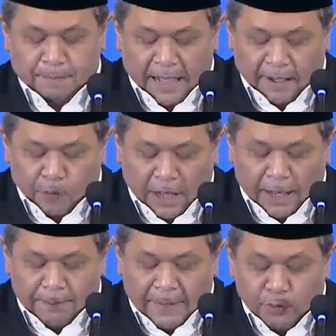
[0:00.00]

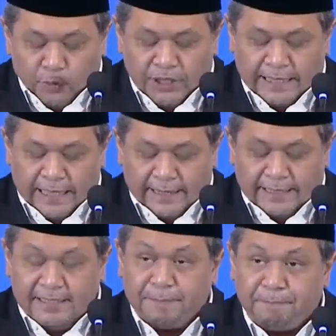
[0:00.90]
bahwa manusia
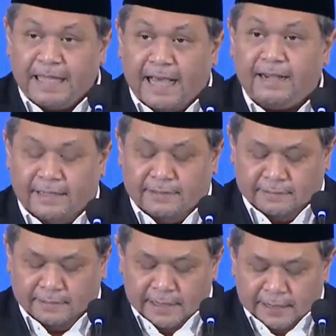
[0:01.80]

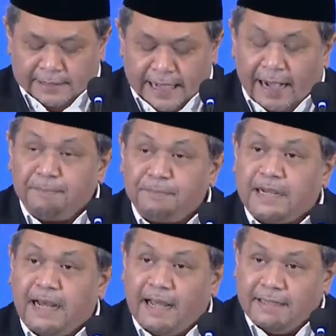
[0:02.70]
diciptakan
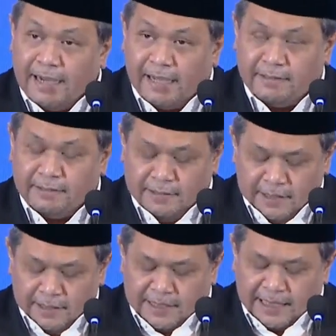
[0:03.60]
dalam keadaan
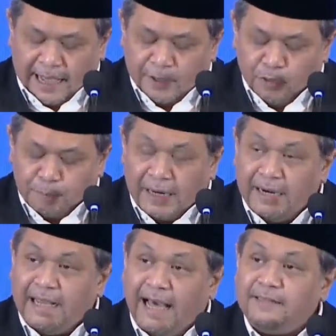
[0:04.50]
selalu
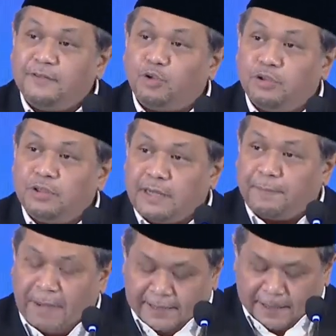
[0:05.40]
bergantung
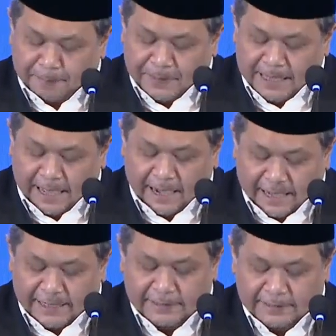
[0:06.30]
kepada pihak
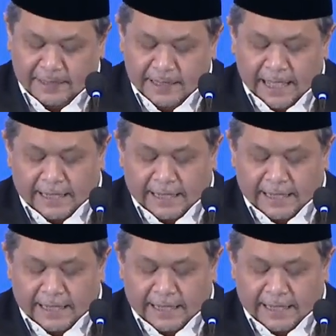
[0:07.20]
lain,